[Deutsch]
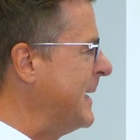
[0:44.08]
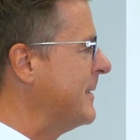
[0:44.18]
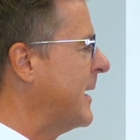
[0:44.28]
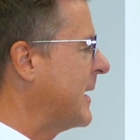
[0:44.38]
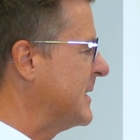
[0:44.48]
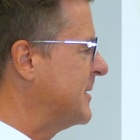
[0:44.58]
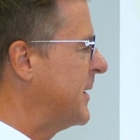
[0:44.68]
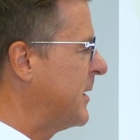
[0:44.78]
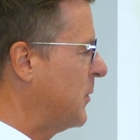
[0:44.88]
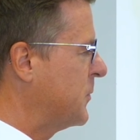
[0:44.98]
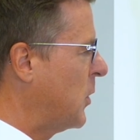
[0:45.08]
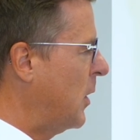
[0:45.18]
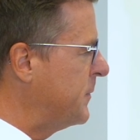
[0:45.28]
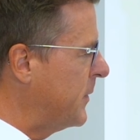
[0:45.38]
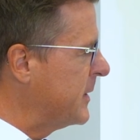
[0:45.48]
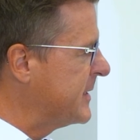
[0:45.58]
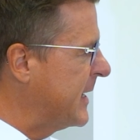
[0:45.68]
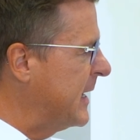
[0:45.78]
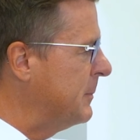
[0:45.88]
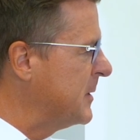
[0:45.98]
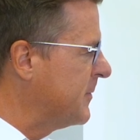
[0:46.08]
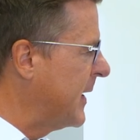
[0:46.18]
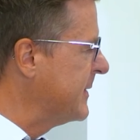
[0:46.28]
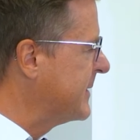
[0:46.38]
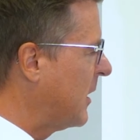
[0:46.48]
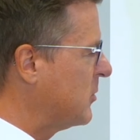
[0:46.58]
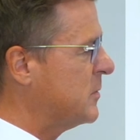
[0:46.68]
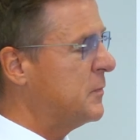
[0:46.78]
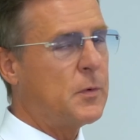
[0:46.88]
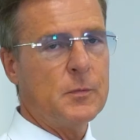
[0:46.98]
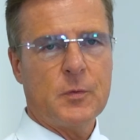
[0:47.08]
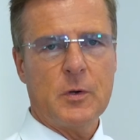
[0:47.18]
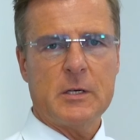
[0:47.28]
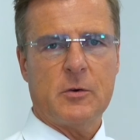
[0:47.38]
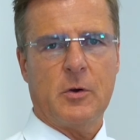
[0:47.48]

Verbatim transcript: bieten da Restwertaufkäufer? Und das Ergebnis waren 1500